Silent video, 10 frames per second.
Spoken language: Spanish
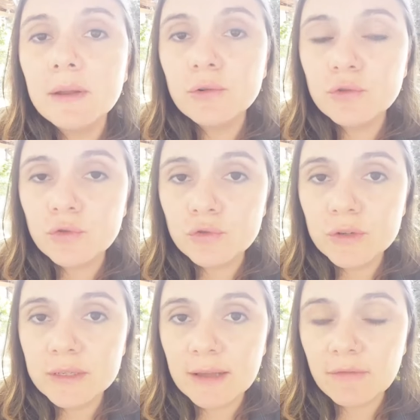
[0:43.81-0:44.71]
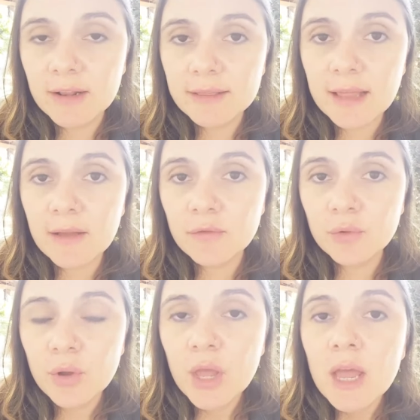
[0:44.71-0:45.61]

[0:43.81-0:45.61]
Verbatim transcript: de nosotros está faltando,